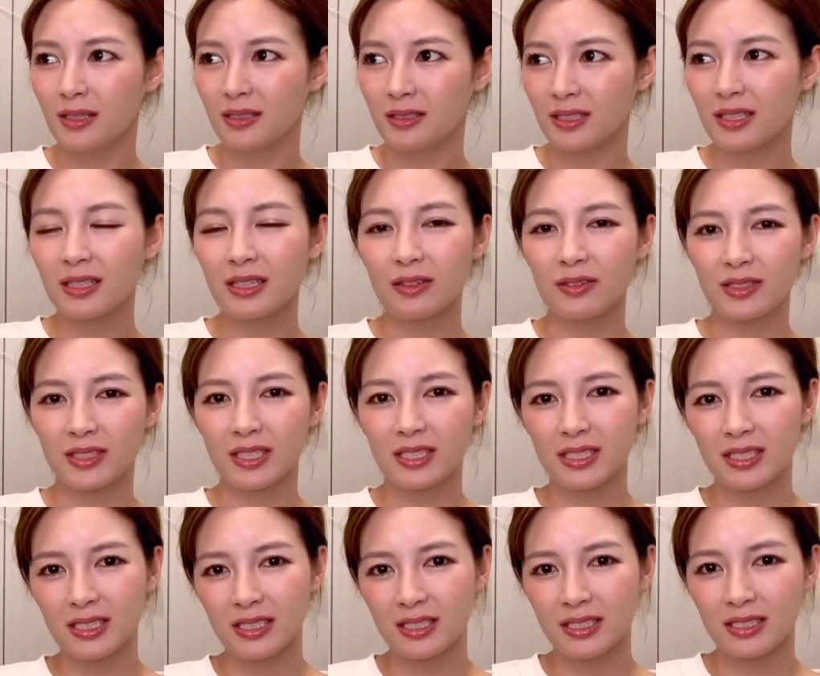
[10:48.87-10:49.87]
なんか
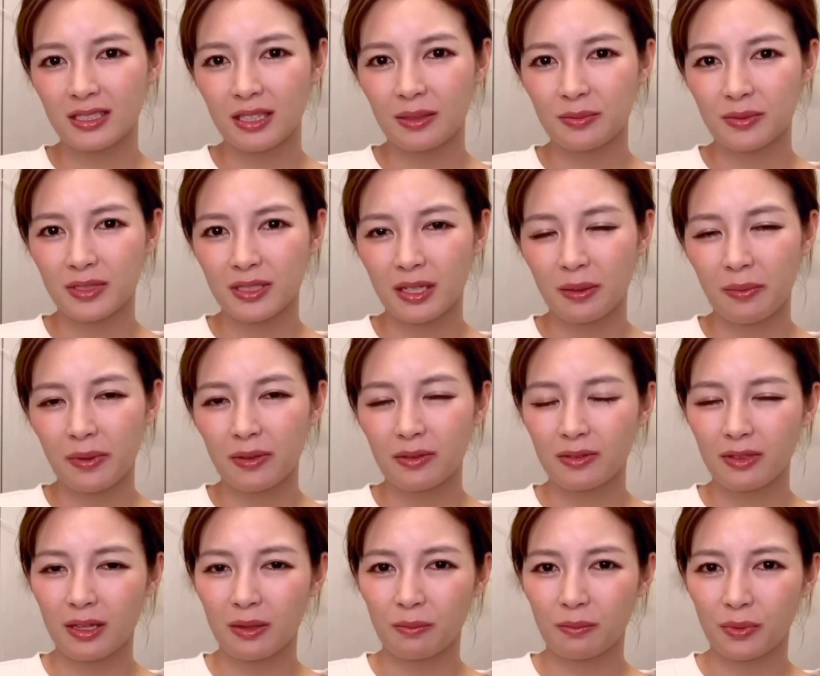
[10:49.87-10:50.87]
私多分喋る
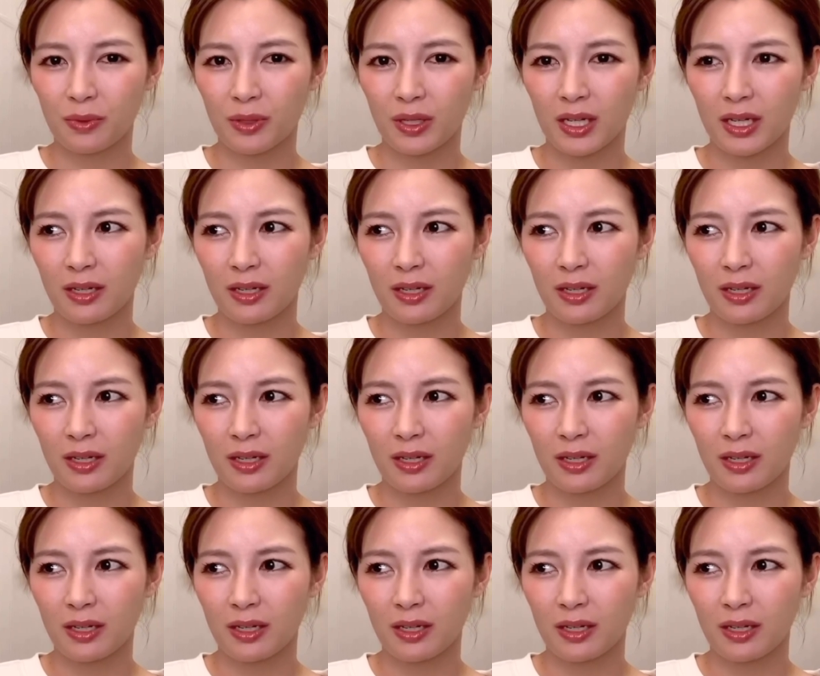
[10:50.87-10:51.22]
テンポが、